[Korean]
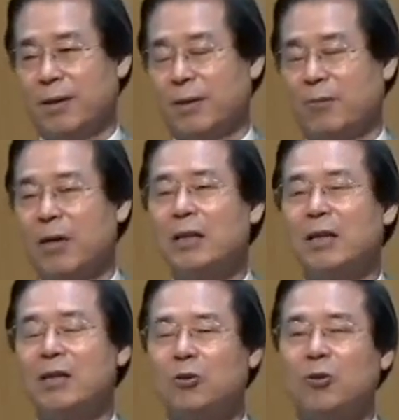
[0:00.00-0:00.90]

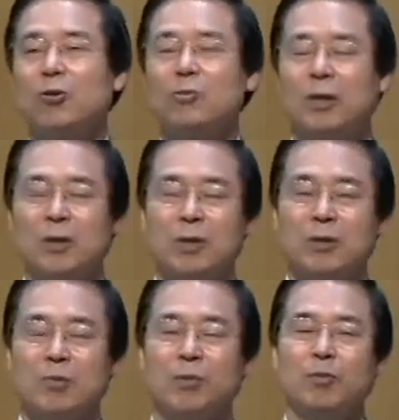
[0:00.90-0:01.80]
환경이 조금
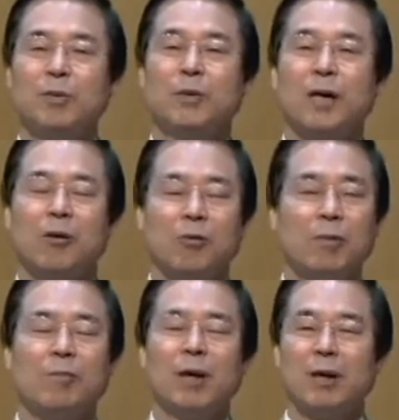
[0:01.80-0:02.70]
어려워지면 불평하고
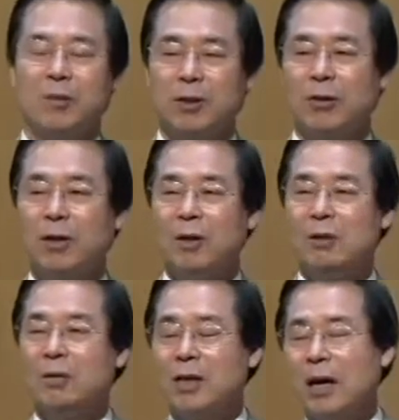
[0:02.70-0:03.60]
원망해 버리고
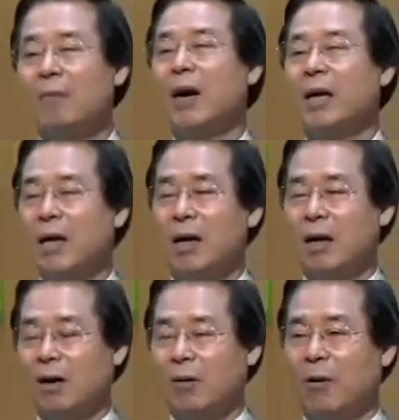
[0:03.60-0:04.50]
그러니까
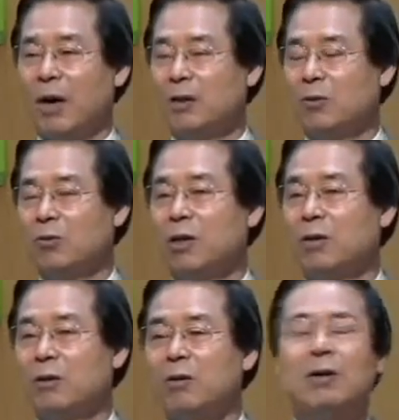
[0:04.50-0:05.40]
마귀가 와가지고
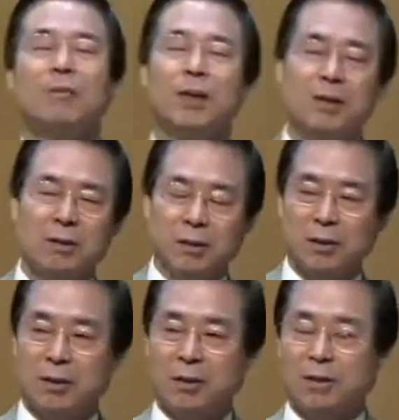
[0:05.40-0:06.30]
우리를 얽어매는
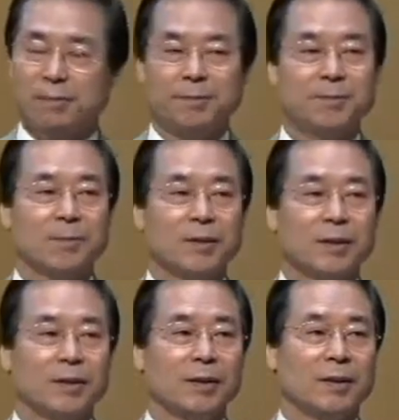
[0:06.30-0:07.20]
거예요 이렇게요.
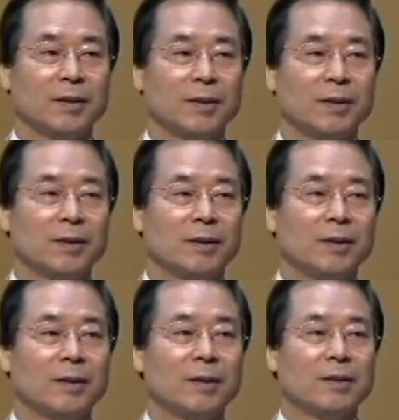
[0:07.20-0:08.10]
예.
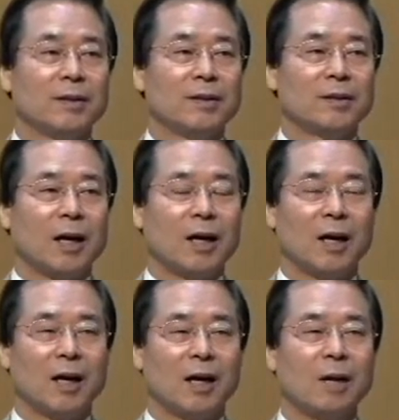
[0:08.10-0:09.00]

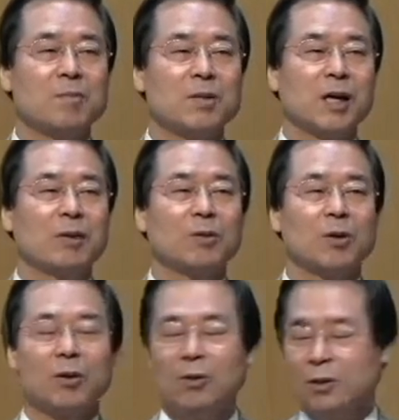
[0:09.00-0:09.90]
자
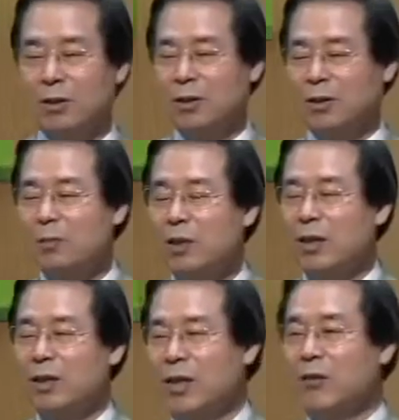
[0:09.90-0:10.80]
감사함으로 그
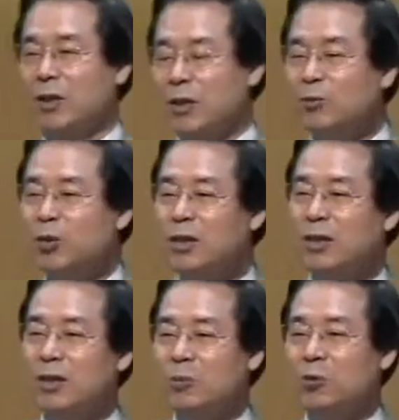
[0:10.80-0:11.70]
문에 들어가고 그 문이
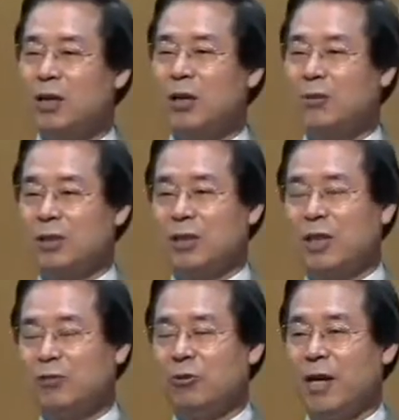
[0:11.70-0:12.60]
어디 문이라고 그랬죠
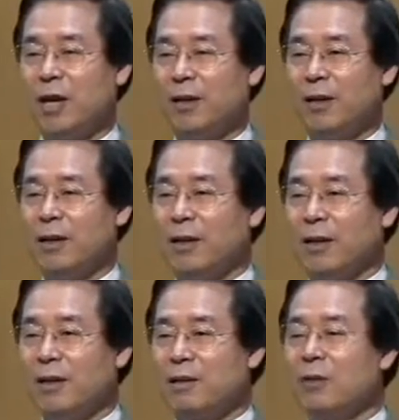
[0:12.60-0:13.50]
지난 주일에
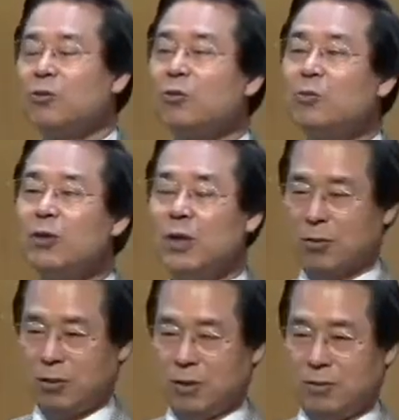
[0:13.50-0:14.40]
천국
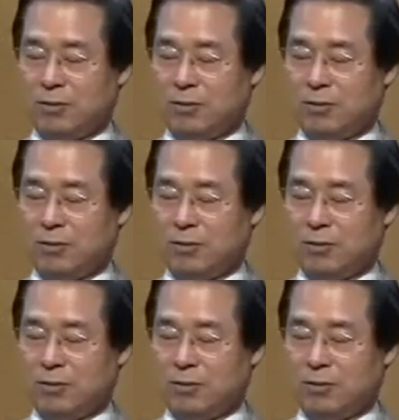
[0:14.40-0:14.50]
문이라고 그랬죠.